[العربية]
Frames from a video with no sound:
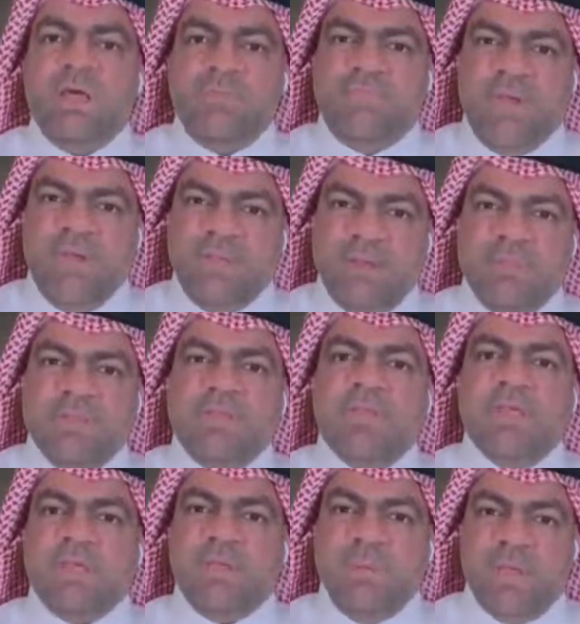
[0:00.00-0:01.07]
الفائده
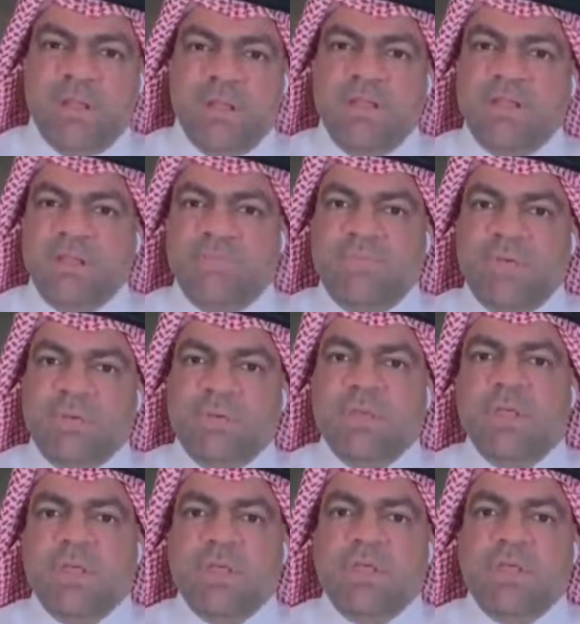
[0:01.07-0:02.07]
الماديه كبيره لنادي الفتح